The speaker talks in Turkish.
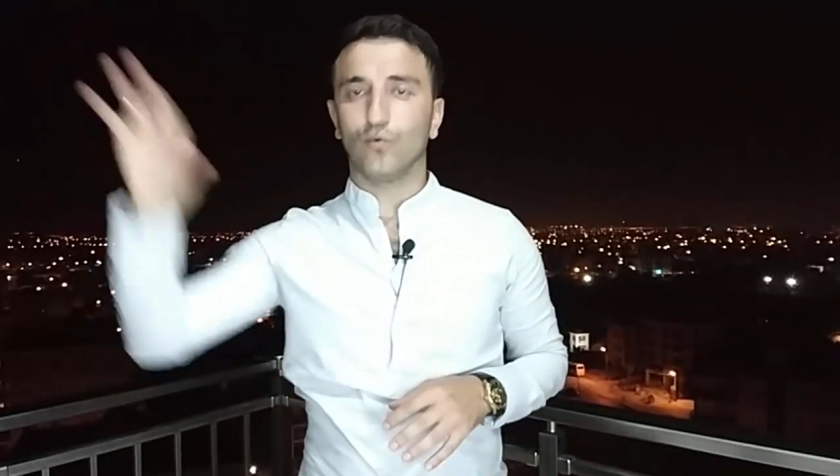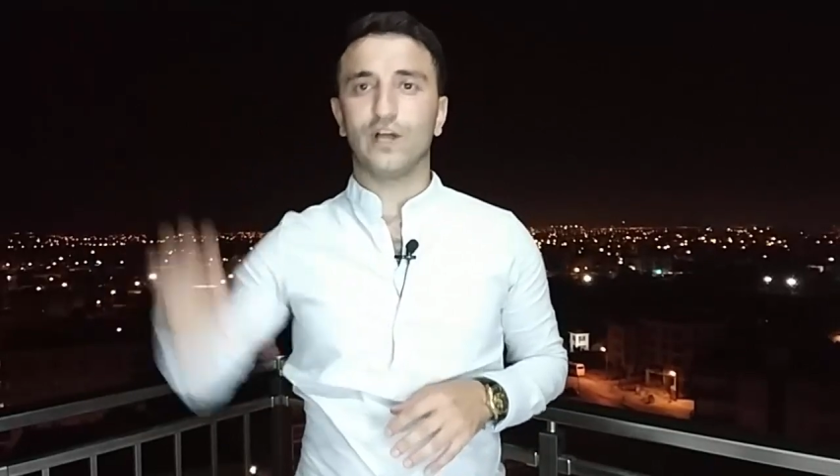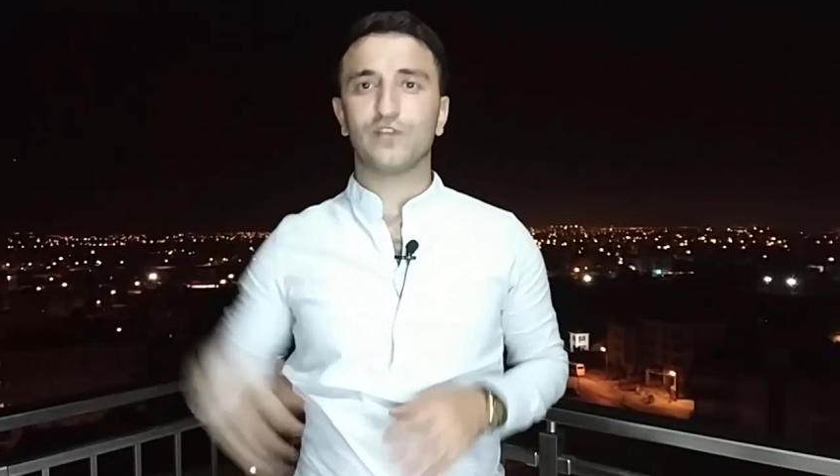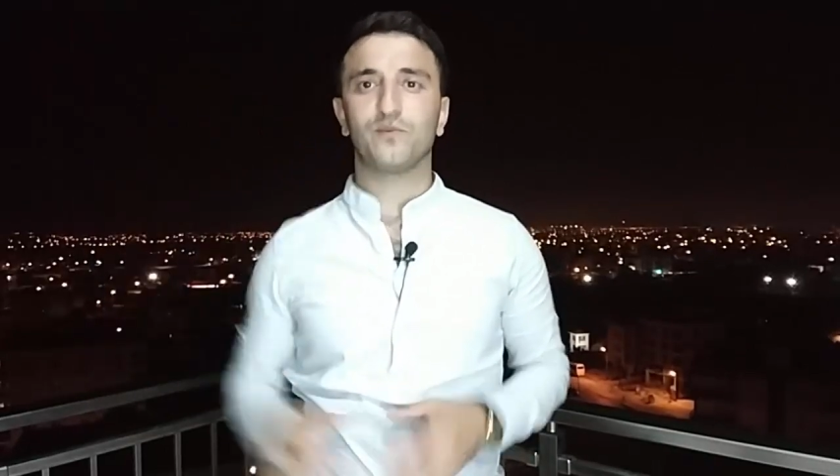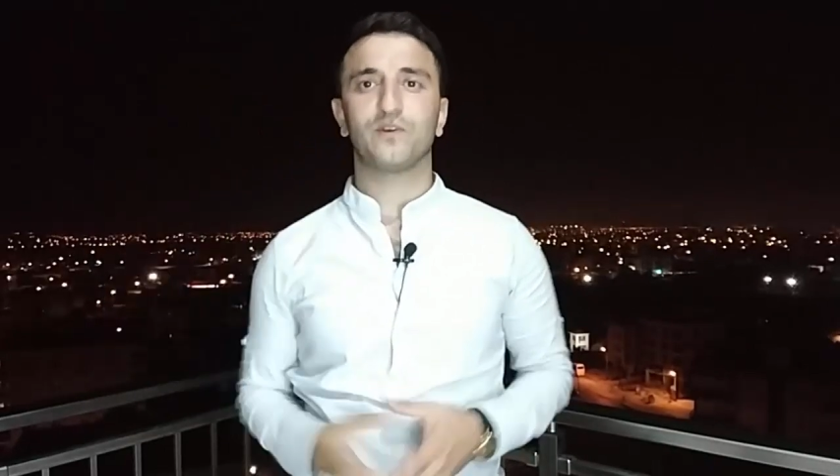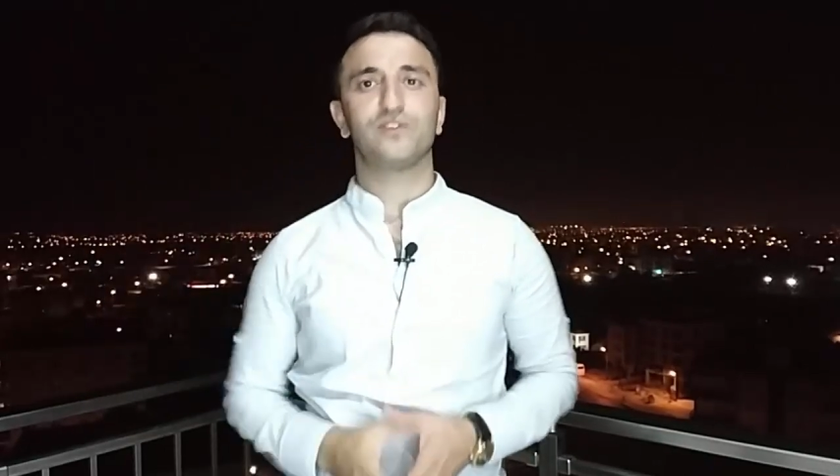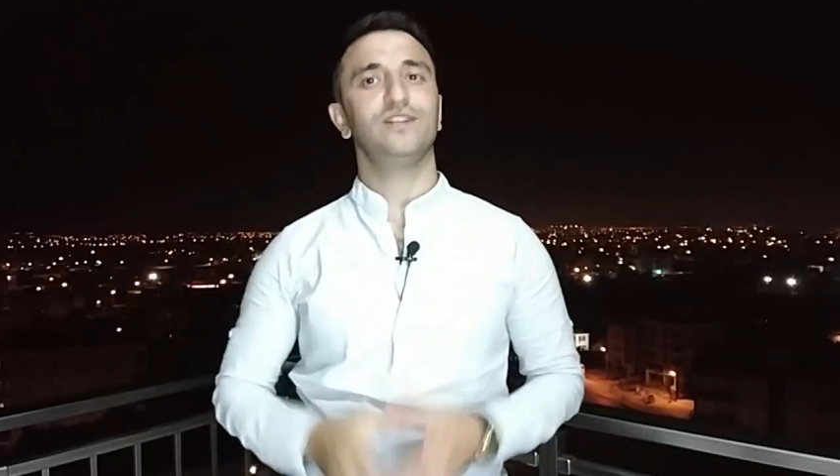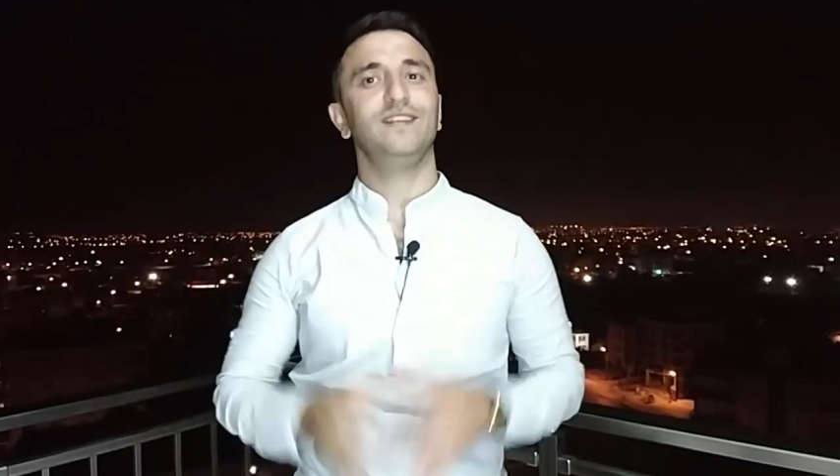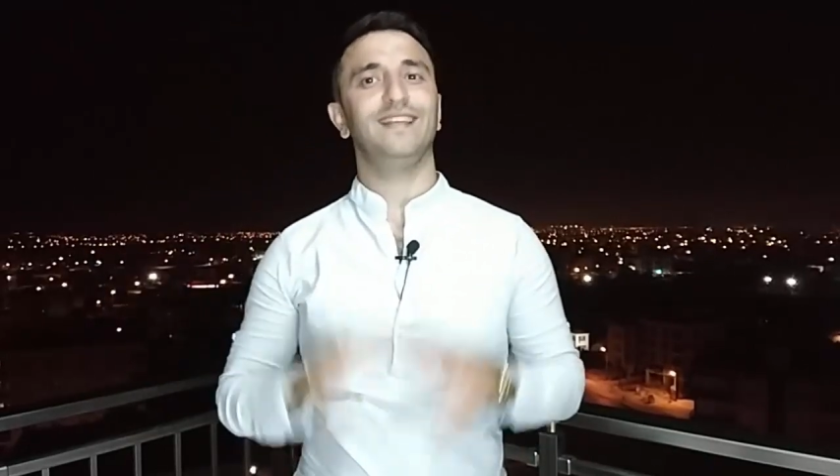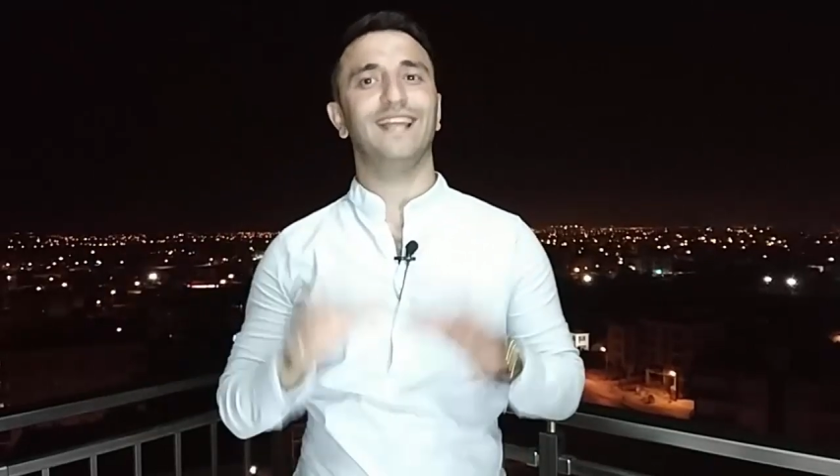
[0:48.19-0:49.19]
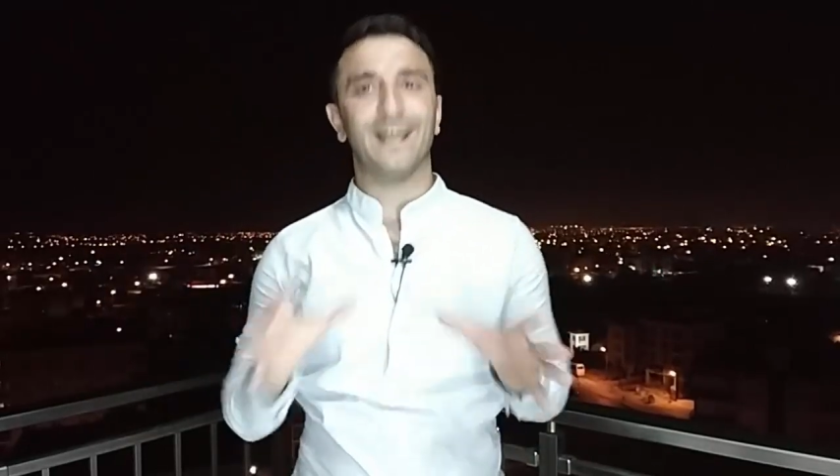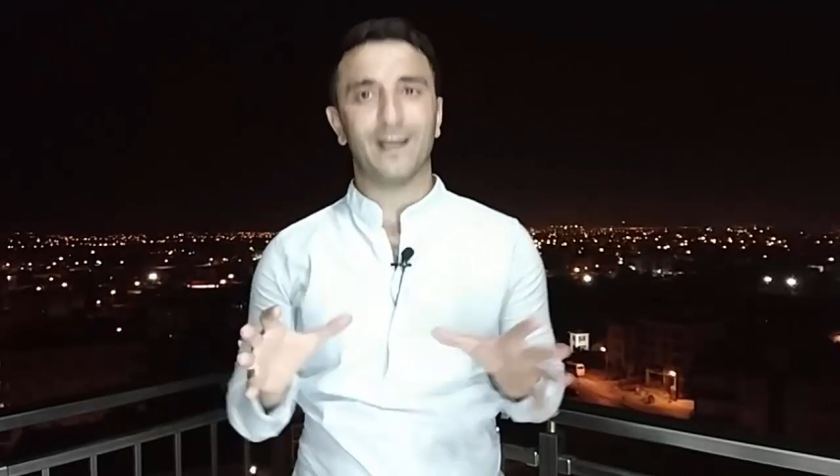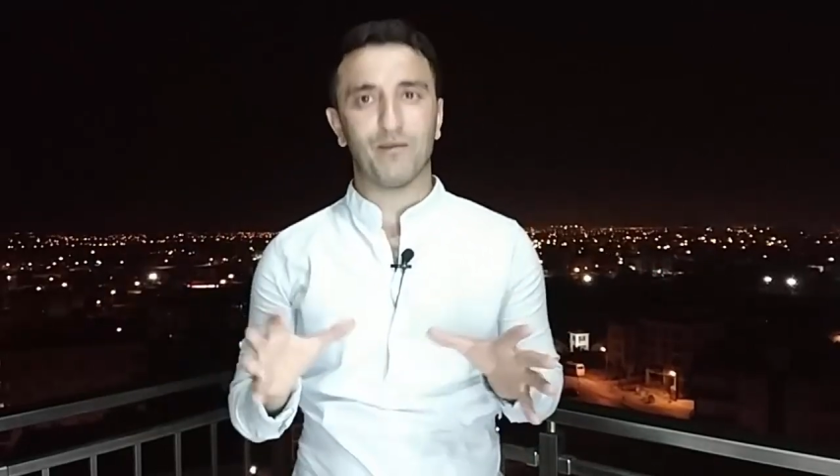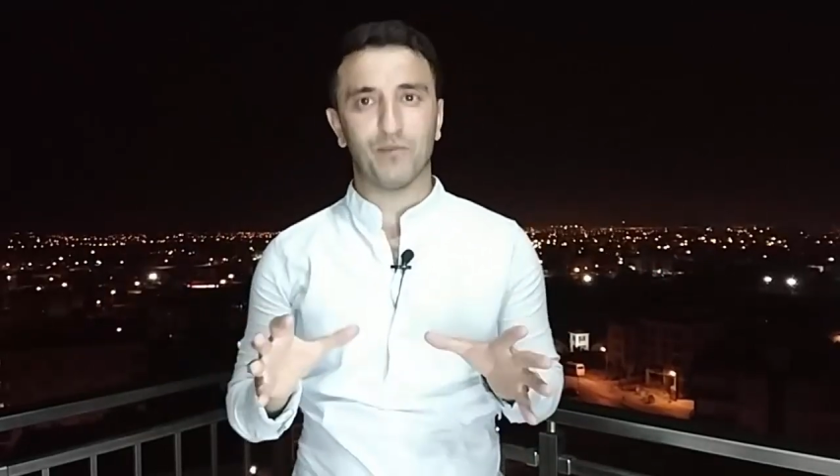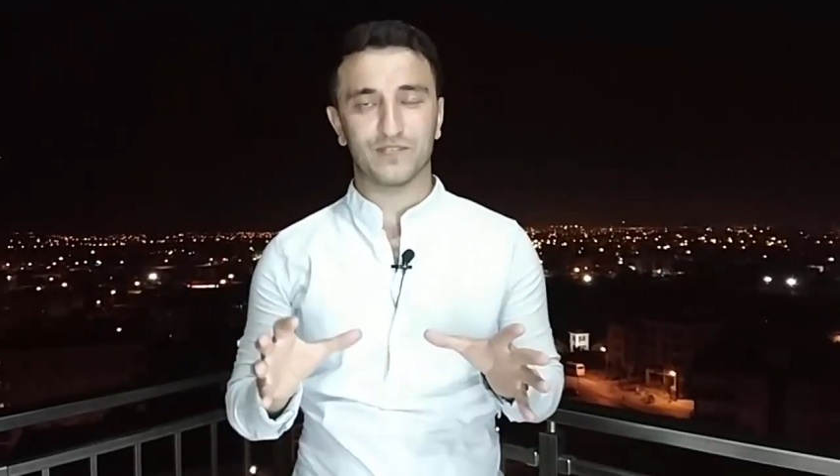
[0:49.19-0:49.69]
ulaşmak için neler
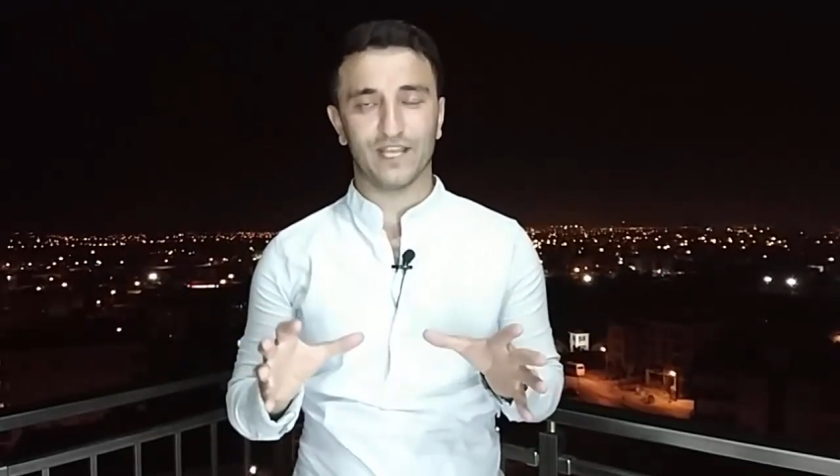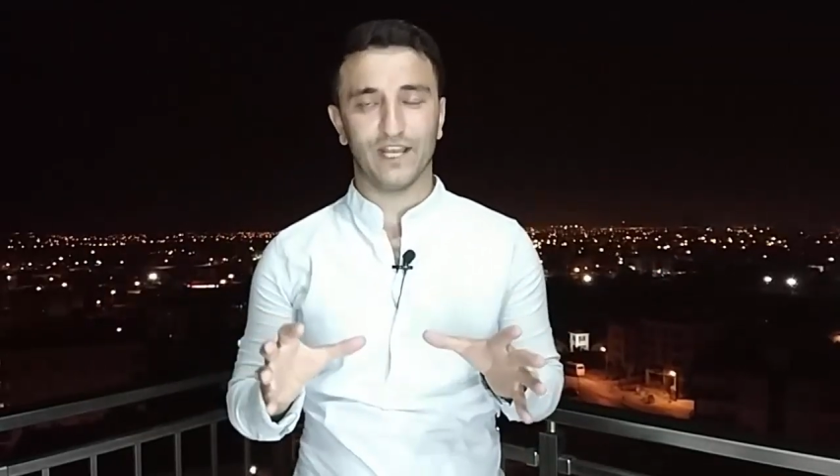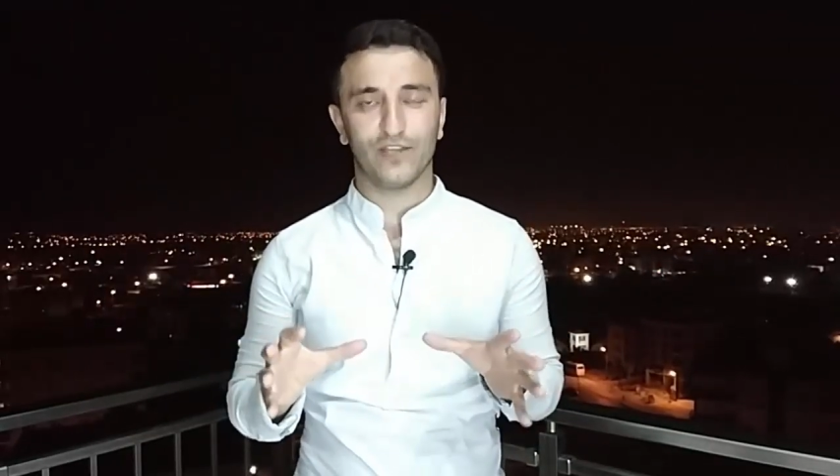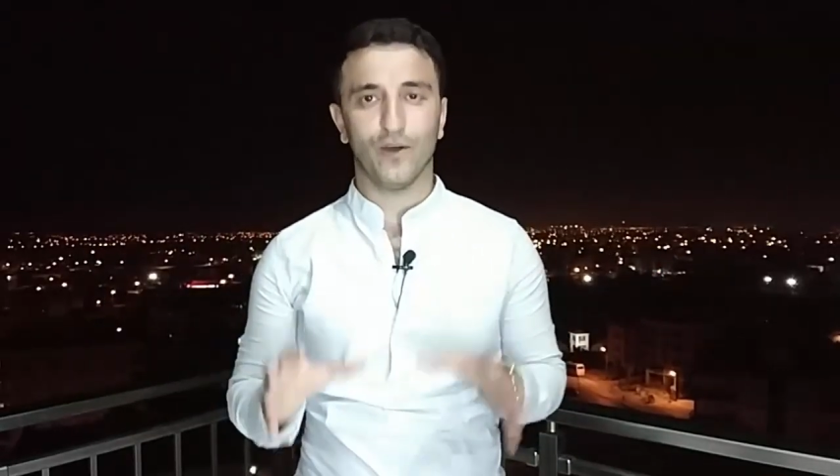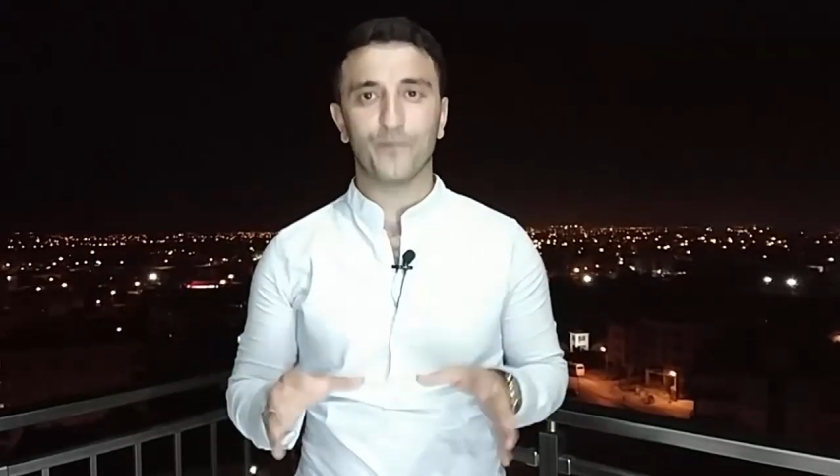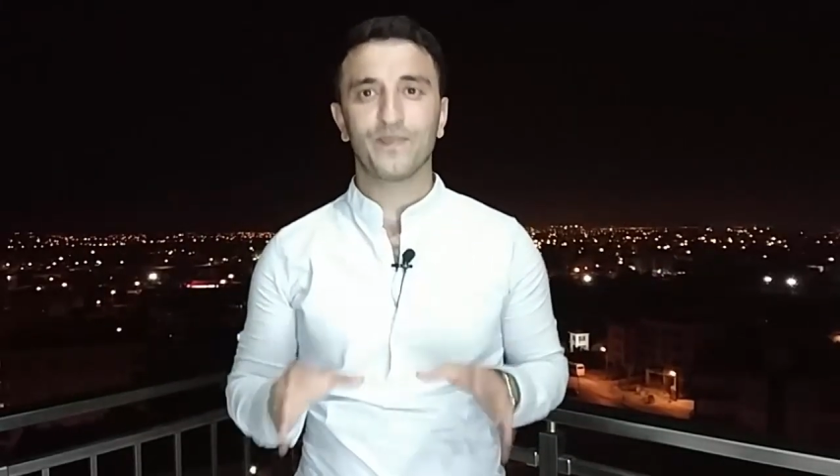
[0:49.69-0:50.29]
yapmamız gerekiyor?